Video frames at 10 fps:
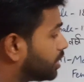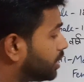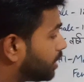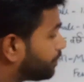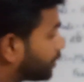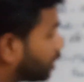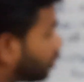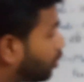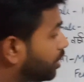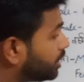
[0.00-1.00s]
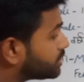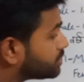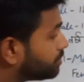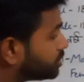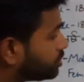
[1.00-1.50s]
ठीक है और
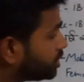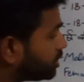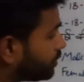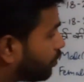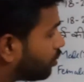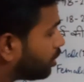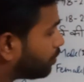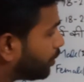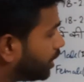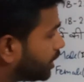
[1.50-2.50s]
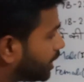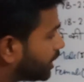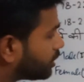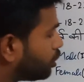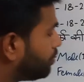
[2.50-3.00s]
इसमें जो ये फोर पॉइंट
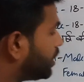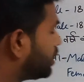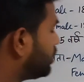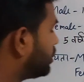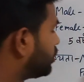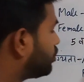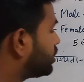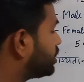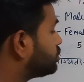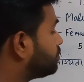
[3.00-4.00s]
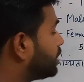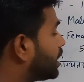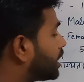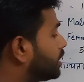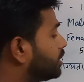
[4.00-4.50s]
एट किलोमीटर क्योंकि जो
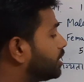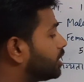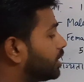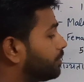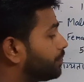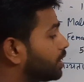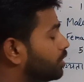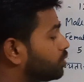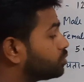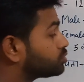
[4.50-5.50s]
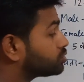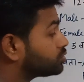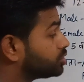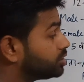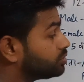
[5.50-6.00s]
मेल कैंडिडेट है
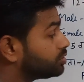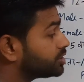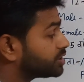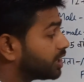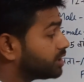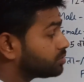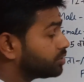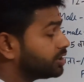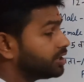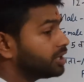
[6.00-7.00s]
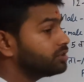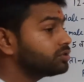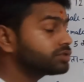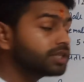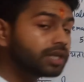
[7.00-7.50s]
उसकी जो डिस्टेंस होगी यानी
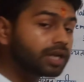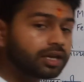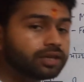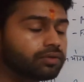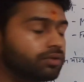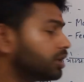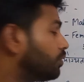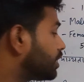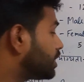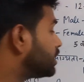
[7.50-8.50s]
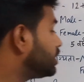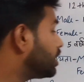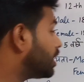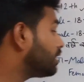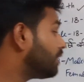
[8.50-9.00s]
जो उसकी रनिंग होगी वो कितनी
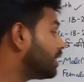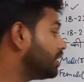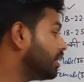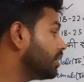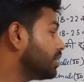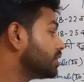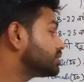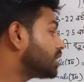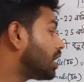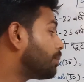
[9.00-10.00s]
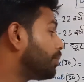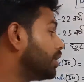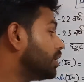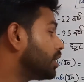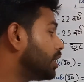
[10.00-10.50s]
रहने वाली है चार
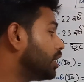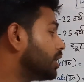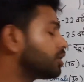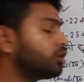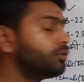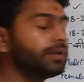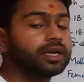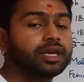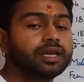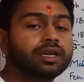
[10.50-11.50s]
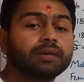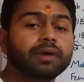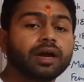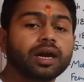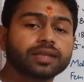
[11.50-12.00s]
पॉइंट एट किलोमीटर यानी
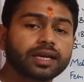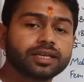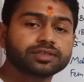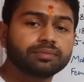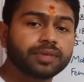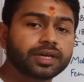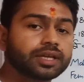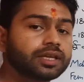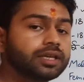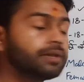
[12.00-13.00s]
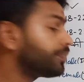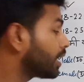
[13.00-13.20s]
लगभग अड़तालीस सौ मीटर की